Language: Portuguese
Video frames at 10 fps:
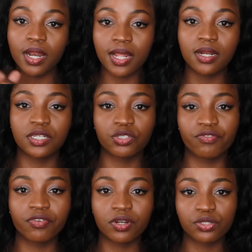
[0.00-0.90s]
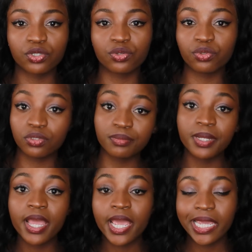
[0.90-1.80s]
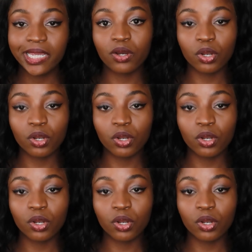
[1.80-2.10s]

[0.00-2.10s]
ir lá nas configurações do YouTube e